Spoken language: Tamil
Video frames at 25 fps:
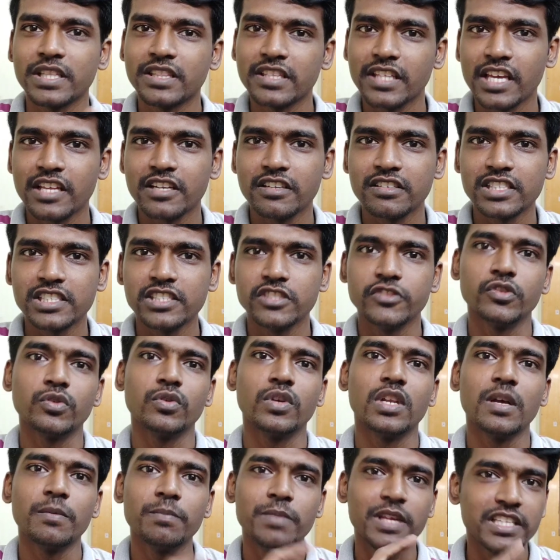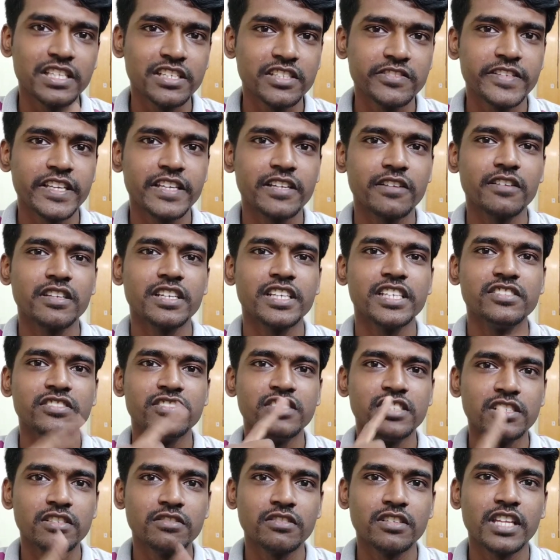ஒரு பத்தாயிரம் ரேஞ்சுக்குள்ளே பதினஞ்சாயிரரூவா
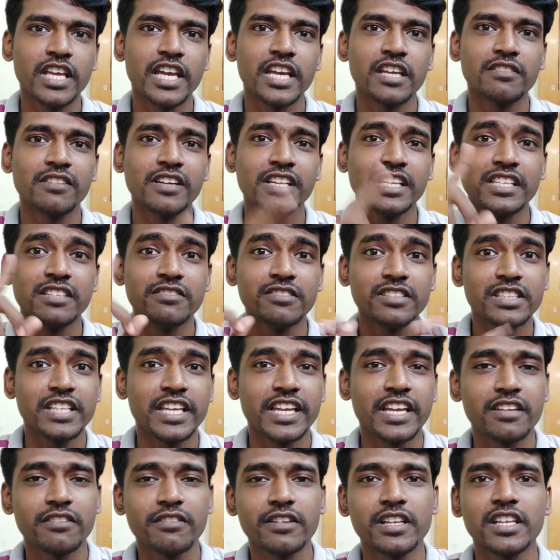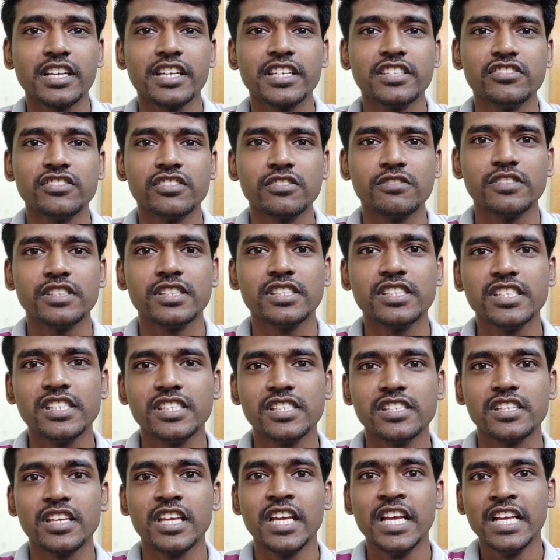ரேஞ்சு இருபதாயிரரூவா இருபத்தாயிரரூவா ரேஞ்சுக்கு வந்து
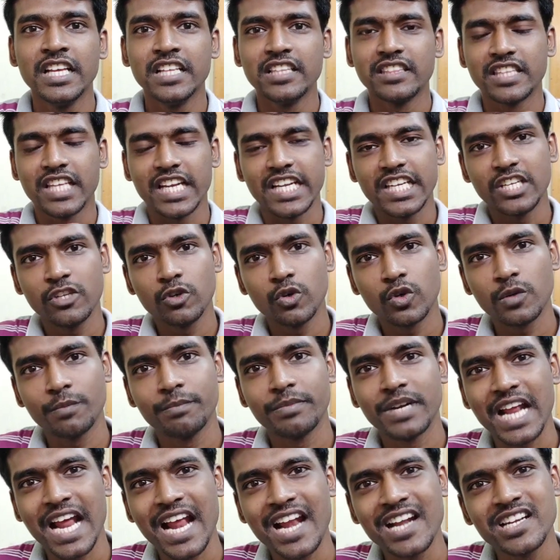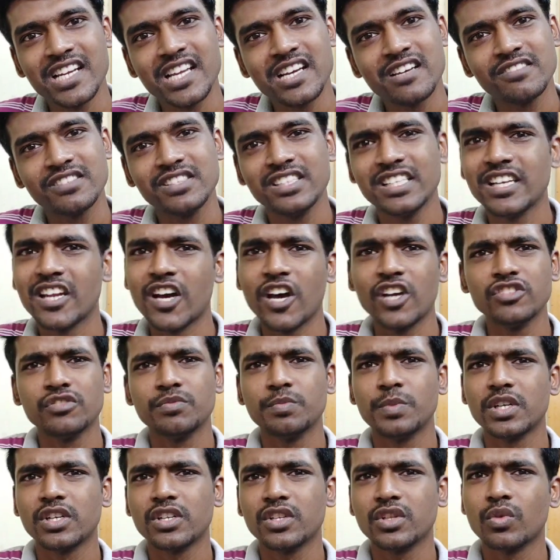தண்ணி ஒரு பிராண்டாக வந்து
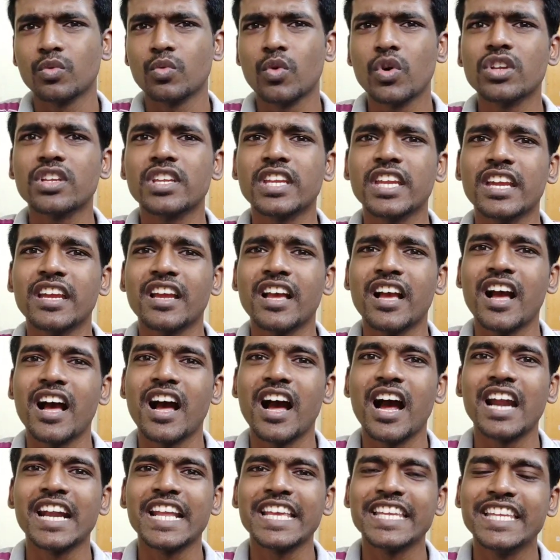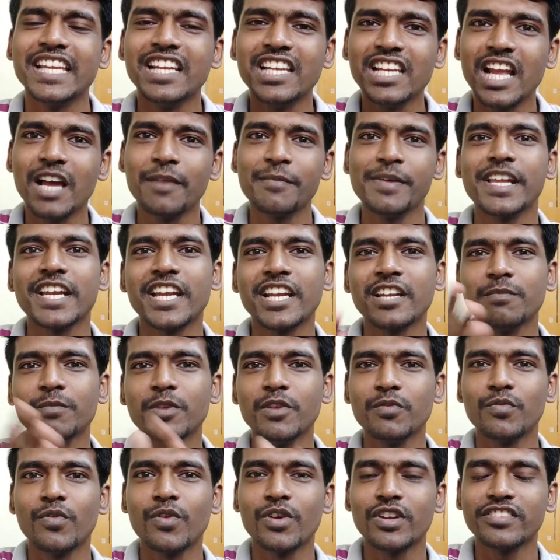லான்ச் பண்ணுறது ஓகே ஆனால் எல்லாமே
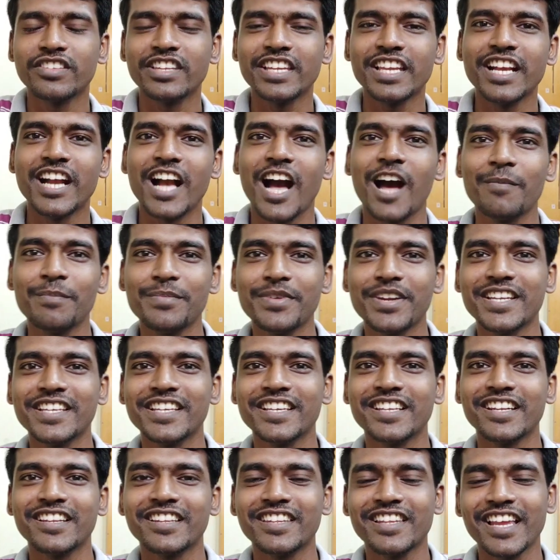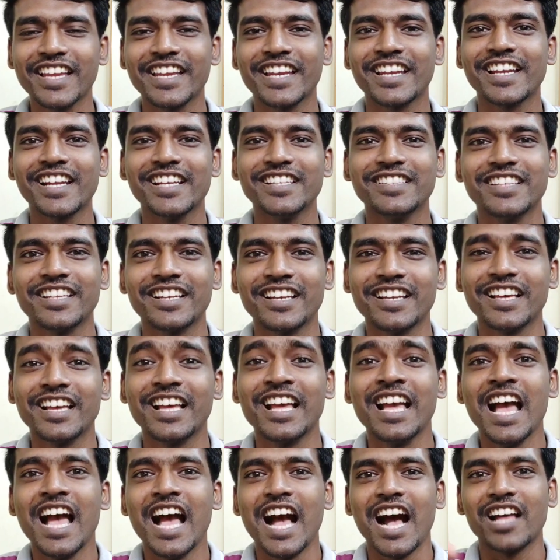ரெட்மி ஃபோனுஸையே காப்பி அடிக்கிறது தான் என்னன்னு தெரில
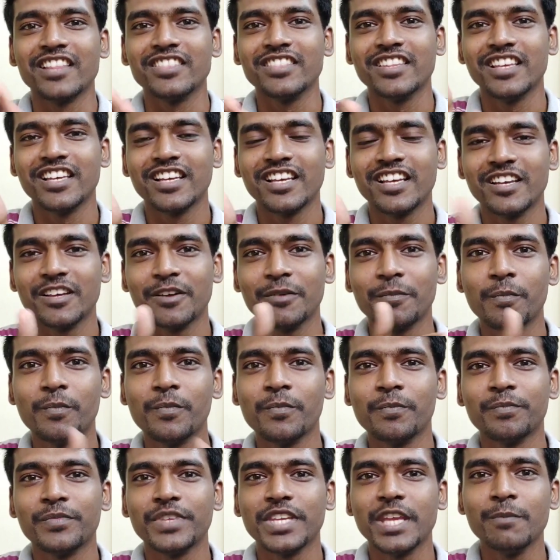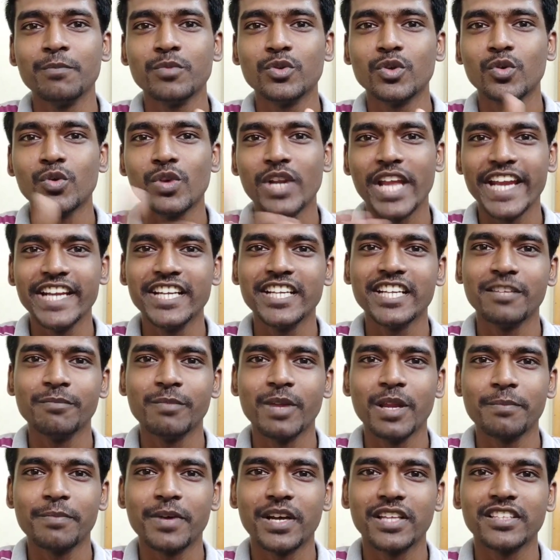அந்த எம் டூ
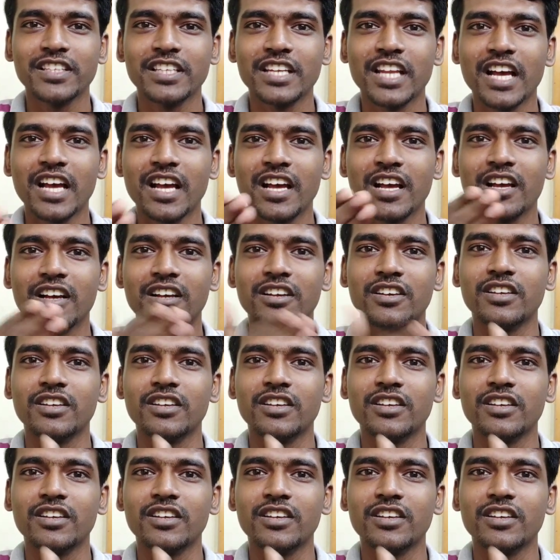லைட்டுமே பார்த்தீங்கன்னா